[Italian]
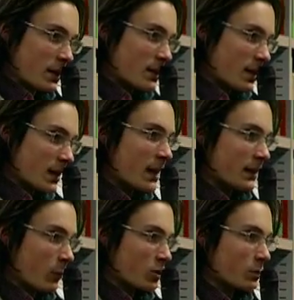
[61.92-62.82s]

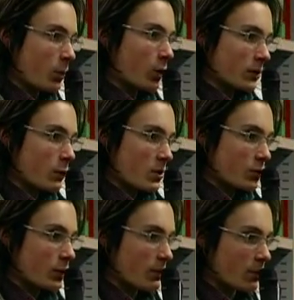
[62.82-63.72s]
insegnati da questo sport in
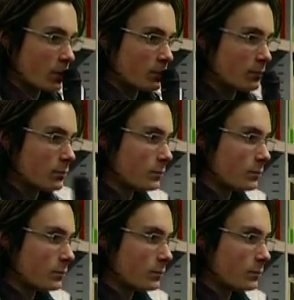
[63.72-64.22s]
questo libro.